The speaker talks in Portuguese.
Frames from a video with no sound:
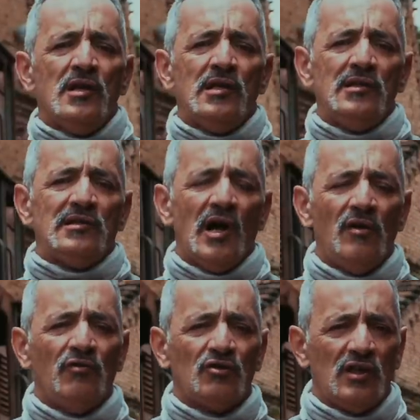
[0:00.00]
Então
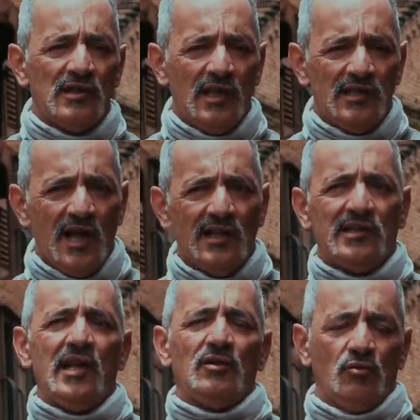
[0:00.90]
você tem que estar tá
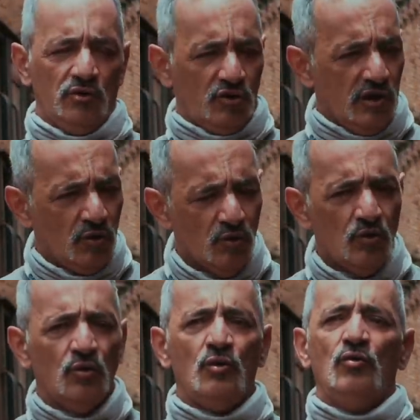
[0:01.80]
atento, o
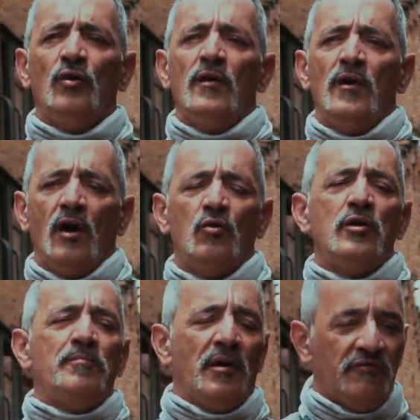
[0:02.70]
seguro, o
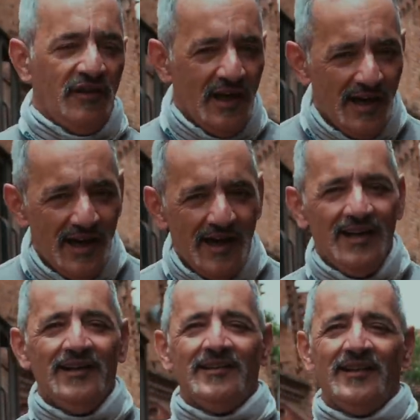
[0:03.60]
IPVA,
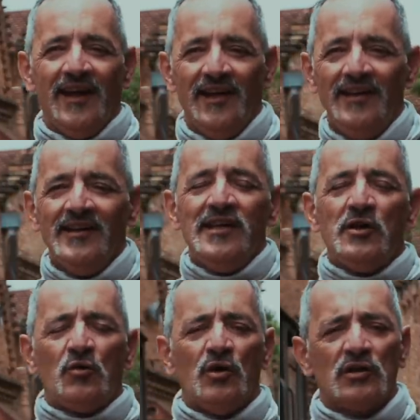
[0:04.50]
né? E
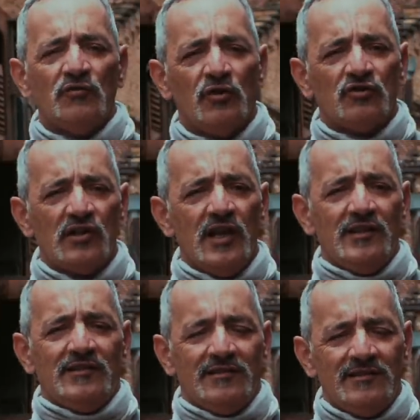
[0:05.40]
quanto você
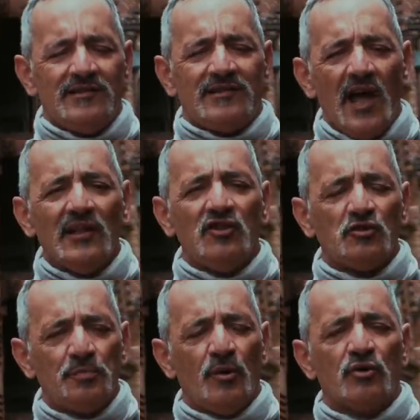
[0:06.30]
está
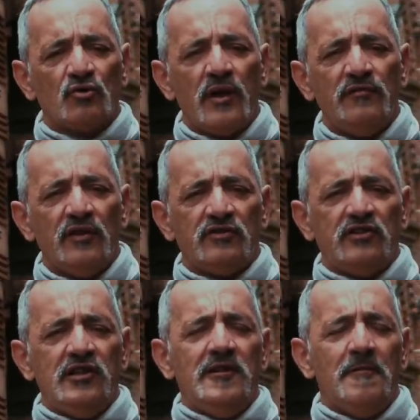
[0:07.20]
disposto a
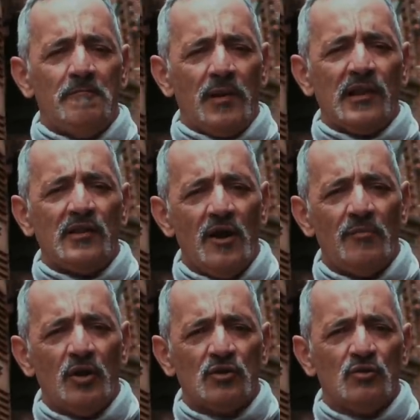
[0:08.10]
investir para ter uma
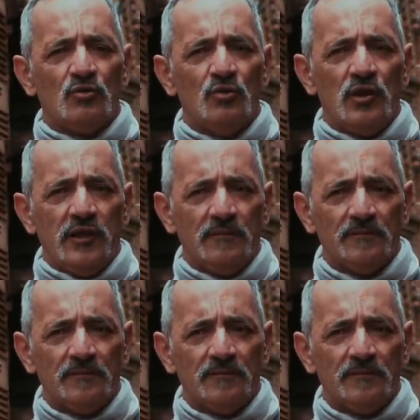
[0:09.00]
moto tuning.